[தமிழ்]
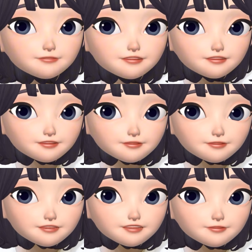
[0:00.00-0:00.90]
பாண்டியன்
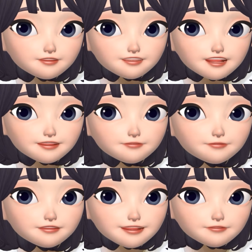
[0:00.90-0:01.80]
செந்தில புடிச்சு கேள்வி
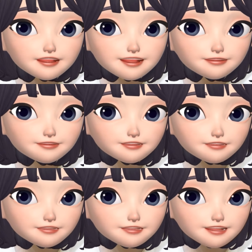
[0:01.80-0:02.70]
மேல கேள்வியா கேட்டு இருக்காரு
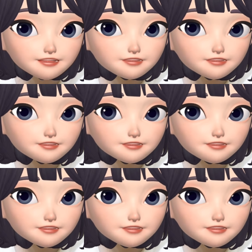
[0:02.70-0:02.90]
என்னடா